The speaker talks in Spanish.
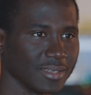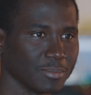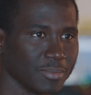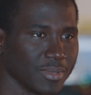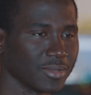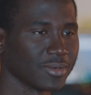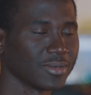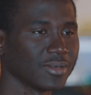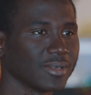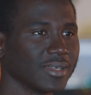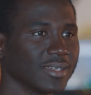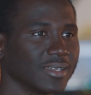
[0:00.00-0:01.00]
Pedro
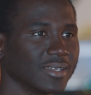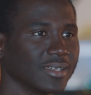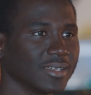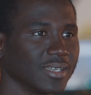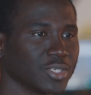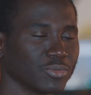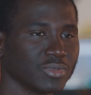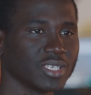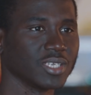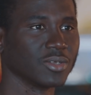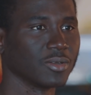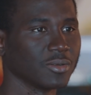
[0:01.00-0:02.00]
eh, es un
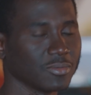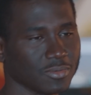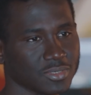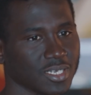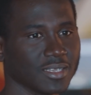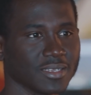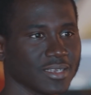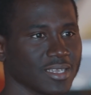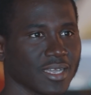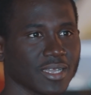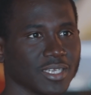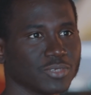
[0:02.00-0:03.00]
tío, o sea,
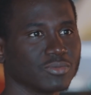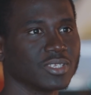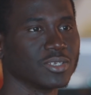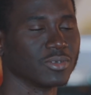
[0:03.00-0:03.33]
diría que es un tío